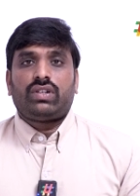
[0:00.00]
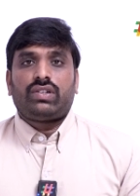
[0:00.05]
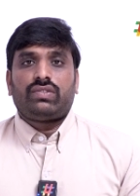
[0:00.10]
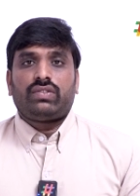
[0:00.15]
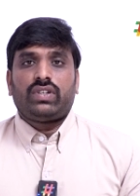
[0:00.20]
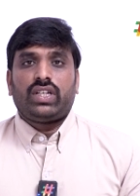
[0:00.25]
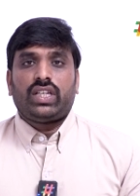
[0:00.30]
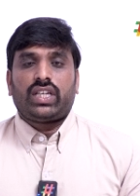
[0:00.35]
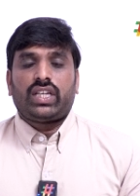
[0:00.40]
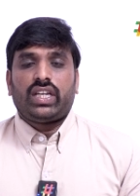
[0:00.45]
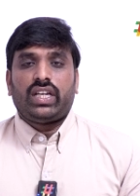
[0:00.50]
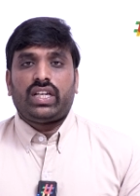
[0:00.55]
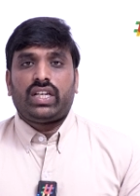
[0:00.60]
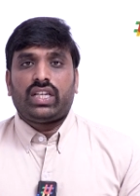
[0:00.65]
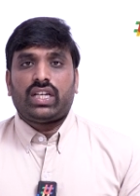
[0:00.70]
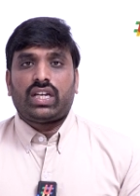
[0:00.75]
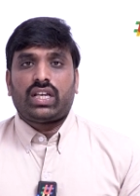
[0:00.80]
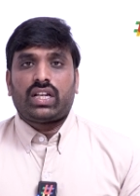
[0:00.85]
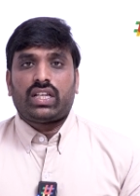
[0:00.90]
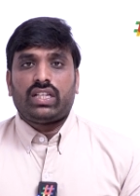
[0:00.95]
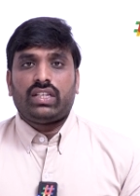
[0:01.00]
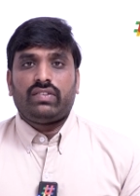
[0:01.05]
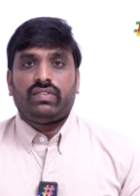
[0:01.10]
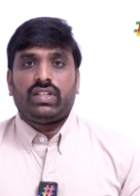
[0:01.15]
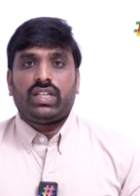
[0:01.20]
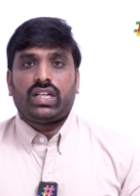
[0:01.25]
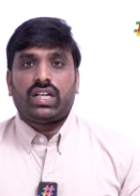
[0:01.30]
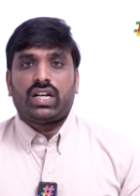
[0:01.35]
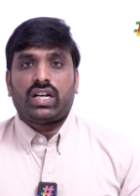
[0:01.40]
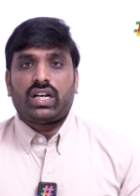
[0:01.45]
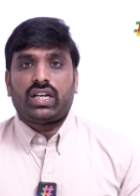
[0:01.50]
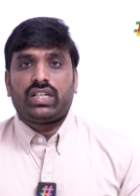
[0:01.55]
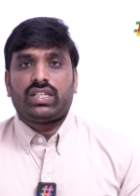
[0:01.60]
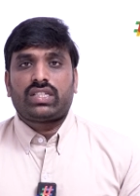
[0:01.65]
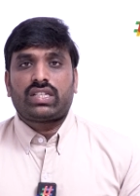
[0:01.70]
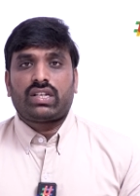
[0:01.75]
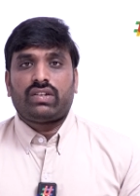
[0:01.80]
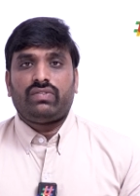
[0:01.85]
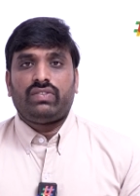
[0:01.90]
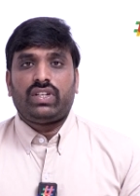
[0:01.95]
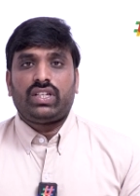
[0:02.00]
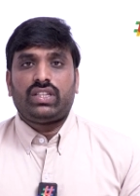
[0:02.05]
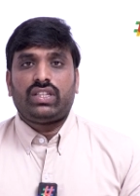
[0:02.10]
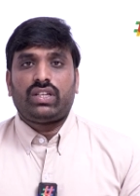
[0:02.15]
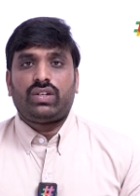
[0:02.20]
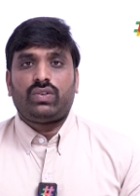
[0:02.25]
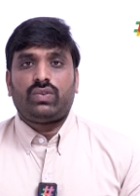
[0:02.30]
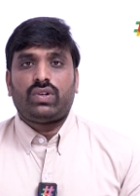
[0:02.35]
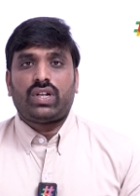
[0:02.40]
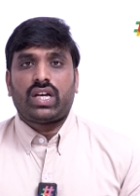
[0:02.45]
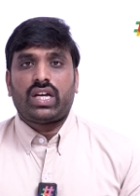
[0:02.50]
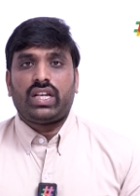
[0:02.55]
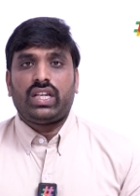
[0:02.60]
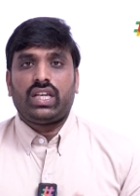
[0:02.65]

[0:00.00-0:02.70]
ఉన్నటువంటి కేటీఆర్ అదేవిధంగా హరీష్ రావు వీరిద్దరూ కూడా